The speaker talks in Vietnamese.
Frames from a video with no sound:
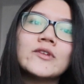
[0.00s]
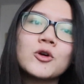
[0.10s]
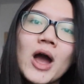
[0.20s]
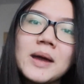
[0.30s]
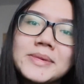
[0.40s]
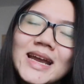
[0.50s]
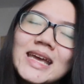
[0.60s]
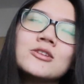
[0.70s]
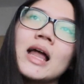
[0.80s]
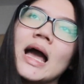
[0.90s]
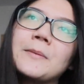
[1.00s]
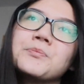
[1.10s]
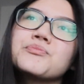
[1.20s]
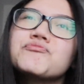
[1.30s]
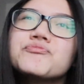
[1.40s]
kiểu văn hóa bên này như là
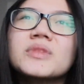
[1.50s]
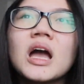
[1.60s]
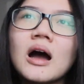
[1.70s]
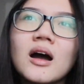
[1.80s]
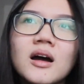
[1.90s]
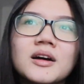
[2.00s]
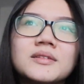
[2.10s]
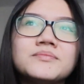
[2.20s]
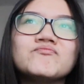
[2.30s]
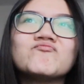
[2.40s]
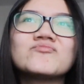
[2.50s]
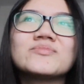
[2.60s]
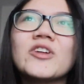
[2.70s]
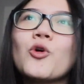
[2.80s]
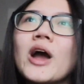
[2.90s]
uh,
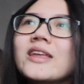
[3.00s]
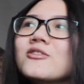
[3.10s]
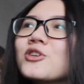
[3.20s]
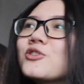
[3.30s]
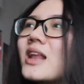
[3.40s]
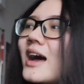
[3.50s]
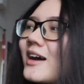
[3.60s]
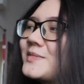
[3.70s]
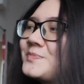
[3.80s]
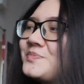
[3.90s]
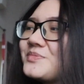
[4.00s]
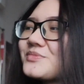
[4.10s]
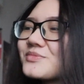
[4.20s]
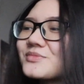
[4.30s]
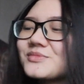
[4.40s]
văn hóa như kiểu như là
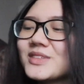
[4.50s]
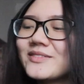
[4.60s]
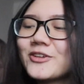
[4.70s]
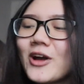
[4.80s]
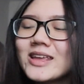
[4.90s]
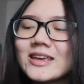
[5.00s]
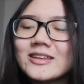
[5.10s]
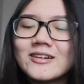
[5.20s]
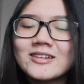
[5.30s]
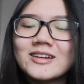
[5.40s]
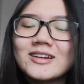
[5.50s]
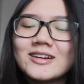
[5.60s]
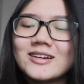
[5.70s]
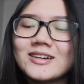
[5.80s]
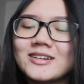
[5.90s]
văn hóa gì nhỉ
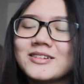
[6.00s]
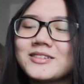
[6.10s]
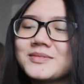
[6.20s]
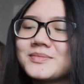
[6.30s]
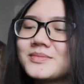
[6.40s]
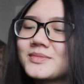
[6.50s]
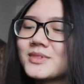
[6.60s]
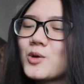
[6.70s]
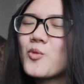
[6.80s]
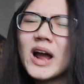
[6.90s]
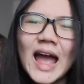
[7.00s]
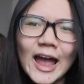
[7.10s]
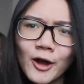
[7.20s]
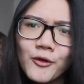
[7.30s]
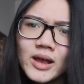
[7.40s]
uh, quần
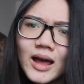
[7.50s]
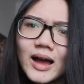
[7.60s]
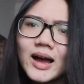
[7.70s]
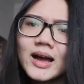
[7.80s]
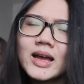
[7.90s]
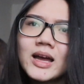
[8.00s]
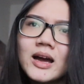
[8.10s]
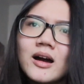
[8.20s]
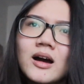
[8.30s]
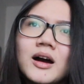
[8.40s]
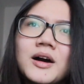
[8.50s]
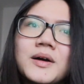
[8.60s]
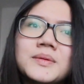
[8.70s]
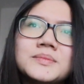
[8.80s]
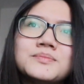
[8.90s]
áo hay là
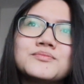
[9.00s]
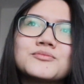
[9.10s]
uh,